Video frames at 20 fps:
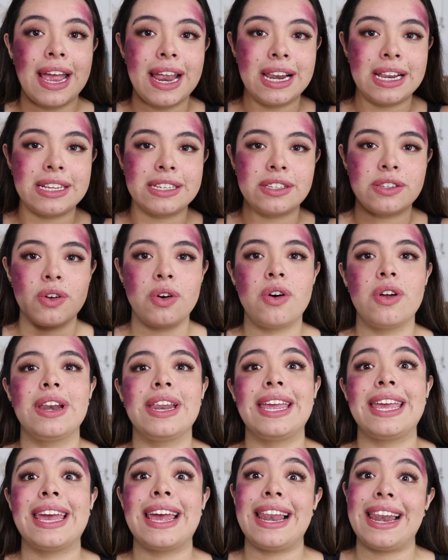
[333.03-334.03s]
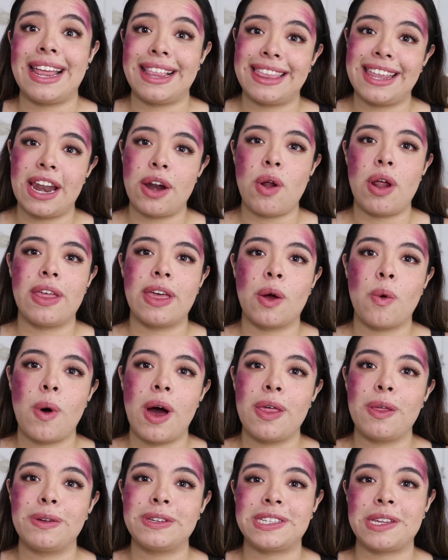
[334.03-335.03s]
el listón y el letrero
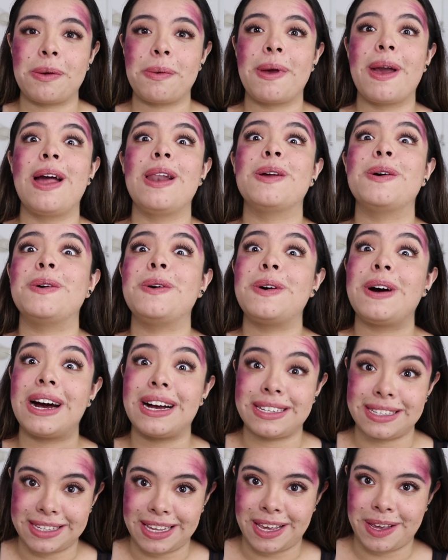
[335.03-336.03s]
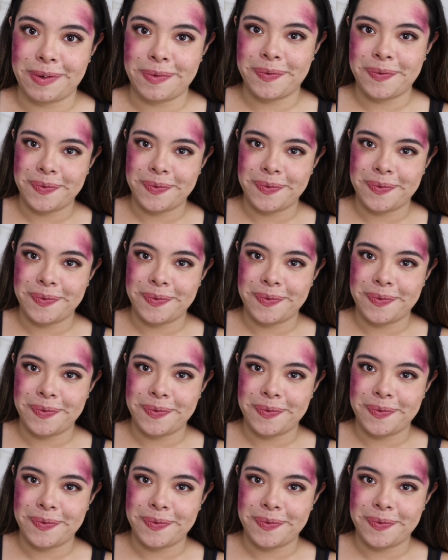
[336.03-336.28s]
adecuado, se ve algo así.